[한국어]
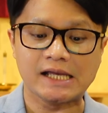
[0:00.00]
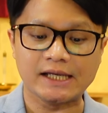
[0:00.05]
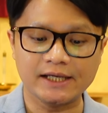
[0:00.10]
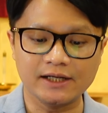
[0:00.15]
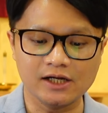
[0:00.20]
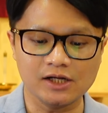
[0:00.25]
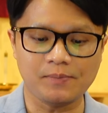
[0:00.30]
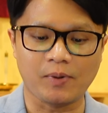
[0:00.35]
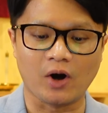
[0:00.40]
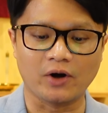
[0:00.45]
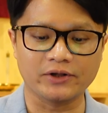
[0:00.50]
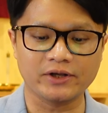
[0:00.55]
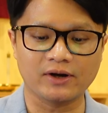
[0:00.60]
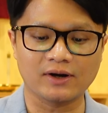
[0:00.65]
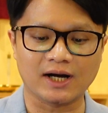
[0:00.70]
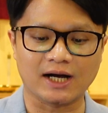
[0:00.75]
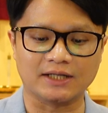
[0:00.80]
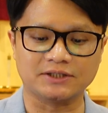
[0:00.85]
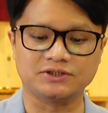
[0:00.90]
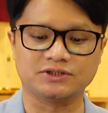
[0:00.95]
이를
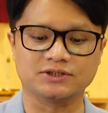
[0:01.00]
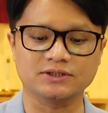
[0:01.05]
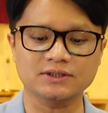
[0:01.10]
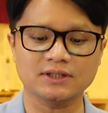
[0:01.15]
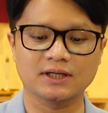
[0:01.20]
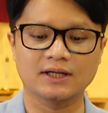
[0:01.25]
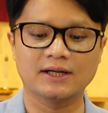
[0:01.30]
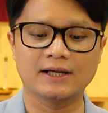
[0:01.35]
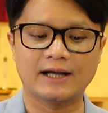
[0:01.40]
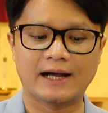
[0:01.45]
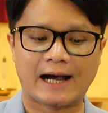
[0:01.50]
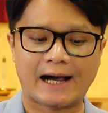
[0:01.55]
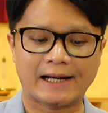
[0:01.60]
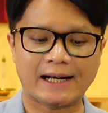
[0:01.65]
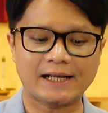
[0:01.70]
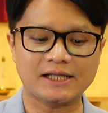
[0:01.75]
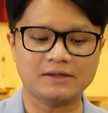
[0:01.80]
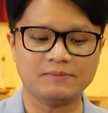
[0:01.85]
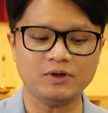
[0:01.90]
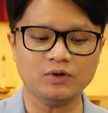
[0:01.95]
번역한즉
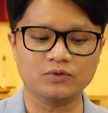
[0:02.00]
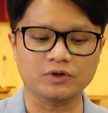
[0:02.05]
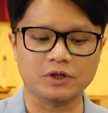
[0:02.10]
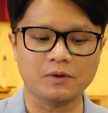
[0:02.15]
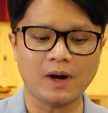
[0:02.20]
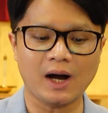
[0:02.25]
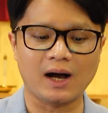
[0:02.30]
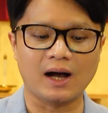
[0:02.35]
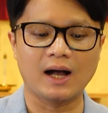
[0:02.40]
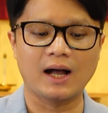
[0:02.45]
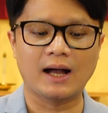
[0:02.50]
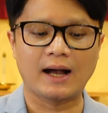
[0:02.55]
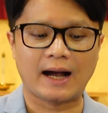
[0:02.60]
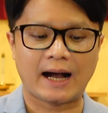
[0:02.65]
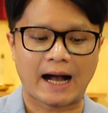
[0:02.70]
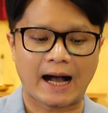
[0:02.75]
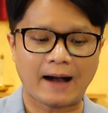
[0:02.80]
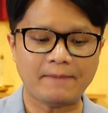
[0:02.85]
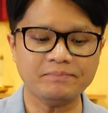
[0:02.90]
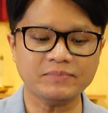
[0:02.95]
하나님이 우리와
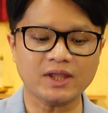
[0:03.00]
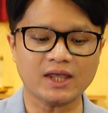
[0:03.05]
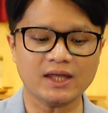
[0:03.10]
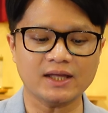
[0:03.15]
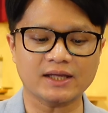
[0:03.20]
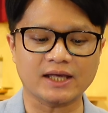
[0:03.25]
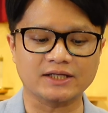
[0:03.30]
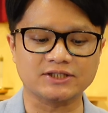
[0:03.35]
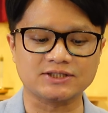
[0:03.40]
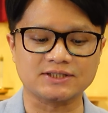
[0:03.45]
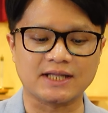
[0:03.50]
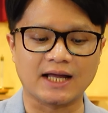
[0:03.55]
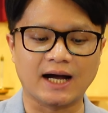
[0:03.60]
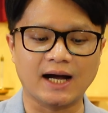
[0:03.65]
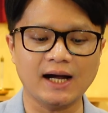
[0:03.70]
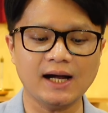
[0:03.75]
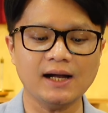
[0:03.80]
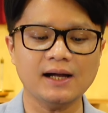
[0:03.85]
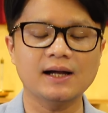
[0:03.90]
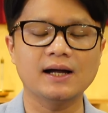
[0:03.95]
함께
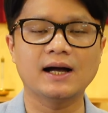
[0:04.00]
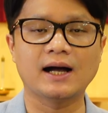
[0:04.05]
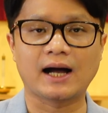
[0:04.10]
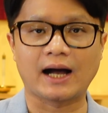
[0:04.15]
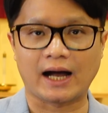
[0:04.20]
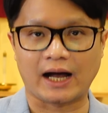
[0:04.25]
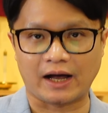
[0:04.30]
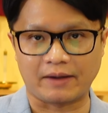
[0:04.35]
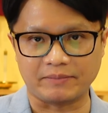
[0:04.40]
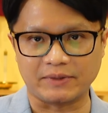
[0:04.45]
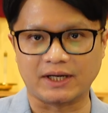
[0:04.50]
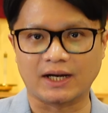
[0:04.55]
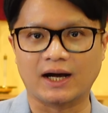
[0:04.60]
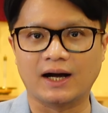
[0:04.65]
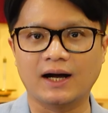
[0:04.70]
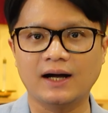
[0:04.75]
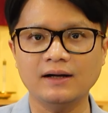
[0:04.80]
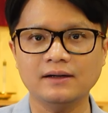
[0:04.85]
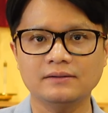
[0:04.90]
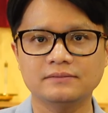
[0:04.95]
계시다
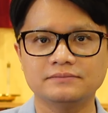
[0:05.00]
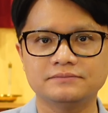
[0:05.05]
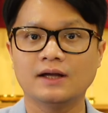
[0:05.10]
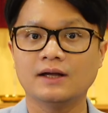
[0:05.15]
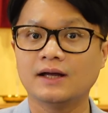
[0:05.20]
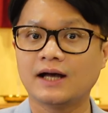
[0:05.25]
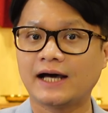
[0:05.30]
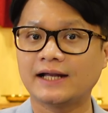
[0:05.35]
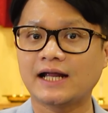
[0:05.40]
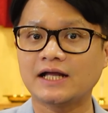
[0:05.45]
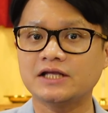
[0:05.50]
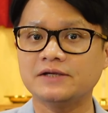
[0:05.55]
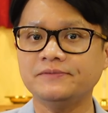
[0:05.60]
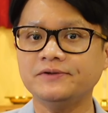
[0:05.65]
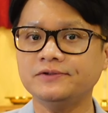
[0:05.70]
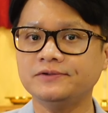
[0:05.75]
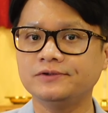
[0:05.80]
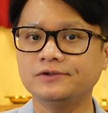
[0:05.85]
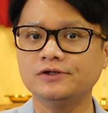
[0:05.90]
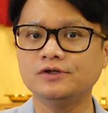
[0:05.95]
함이라
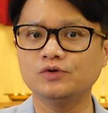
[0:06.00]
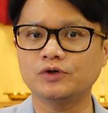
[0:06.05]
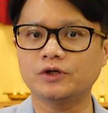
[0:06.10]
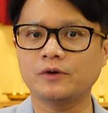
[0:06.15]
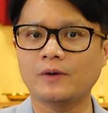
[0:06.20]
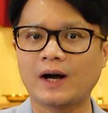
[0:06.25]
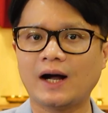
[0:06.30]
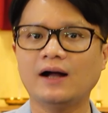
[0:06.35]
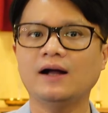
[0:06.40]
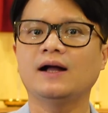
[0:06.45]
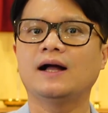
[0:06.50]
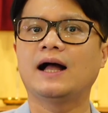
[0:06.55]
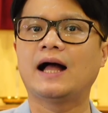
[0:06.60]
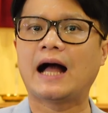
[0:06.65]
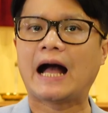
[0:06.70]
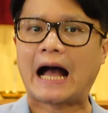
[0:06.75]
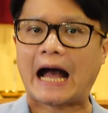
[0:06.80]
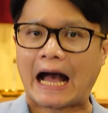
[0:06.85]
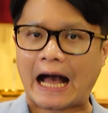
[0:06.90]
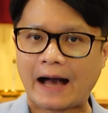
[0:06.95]
하나님은 늘 우리와
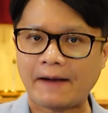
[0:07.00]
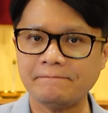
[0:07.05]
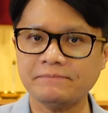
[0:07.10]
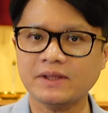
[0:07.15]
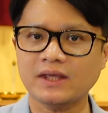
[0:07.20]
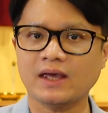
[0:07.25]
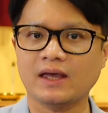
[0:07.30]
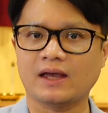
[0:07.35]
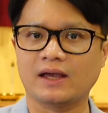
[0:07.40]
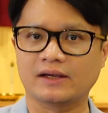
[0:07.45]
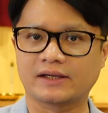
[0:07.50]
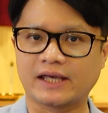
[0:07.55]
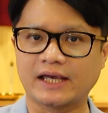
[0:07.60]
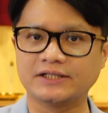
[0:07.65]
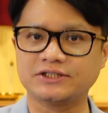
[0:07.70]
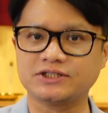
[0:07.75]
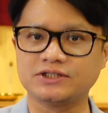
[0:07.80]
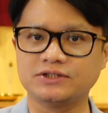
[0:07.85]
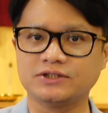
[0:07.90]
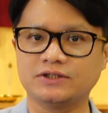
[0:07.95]
함께
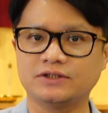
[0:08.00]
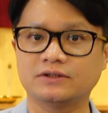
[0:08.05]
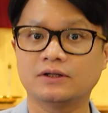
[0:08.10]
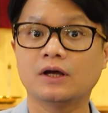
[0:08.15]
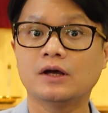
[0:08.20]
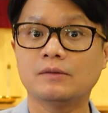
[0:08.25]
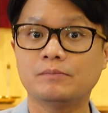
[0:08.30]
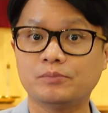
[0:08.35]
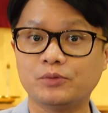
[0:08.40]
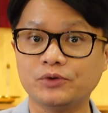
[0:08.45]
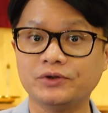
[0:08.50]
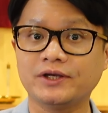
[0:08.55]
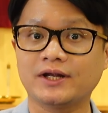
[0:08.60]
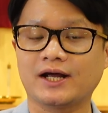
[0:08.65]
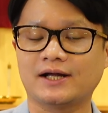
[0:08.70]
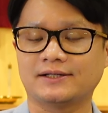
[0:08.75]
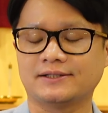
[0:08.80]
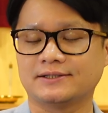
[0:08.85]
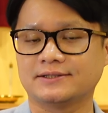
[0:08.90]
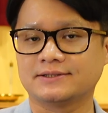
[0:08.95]
계시는
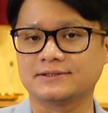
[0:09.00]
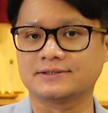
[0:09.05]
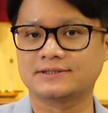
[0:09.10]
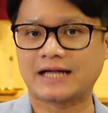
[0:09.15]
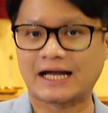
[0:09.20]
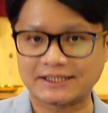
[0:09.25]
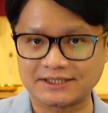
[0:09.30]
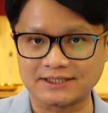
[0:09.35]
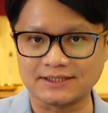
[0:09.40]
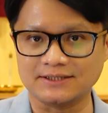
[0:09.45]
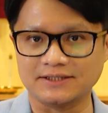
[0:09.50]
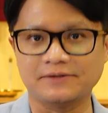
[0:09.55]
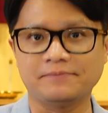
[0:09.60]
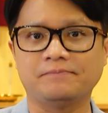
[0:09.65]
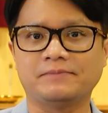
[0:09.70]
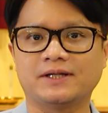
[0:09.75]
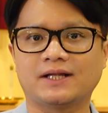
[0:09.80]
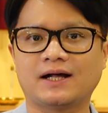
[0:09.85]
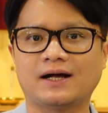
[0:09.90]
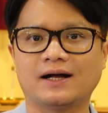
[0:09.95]
분이라는
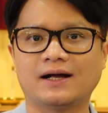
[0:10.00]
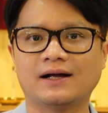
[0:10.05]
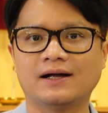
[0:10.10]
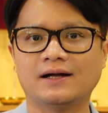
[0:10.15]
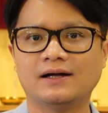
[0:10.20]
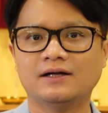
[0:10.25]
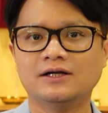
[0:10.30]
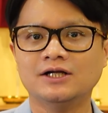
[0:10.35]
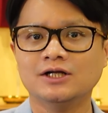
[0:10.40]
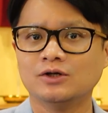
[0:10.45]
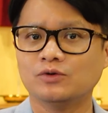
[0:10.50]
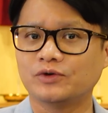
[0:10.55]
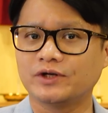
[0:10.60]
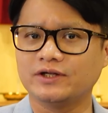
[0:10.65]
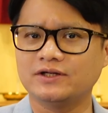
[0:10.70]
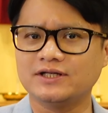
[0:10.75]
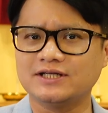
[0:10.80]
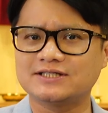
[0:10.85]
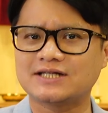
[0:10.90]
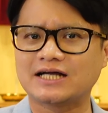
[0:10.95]
사실입니다.
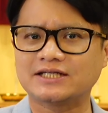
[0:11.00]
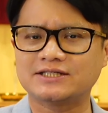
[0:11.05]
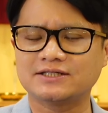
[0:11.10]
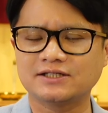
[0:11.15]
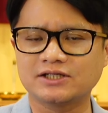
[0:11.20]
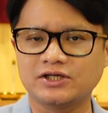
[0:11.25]
우리는 이 사실을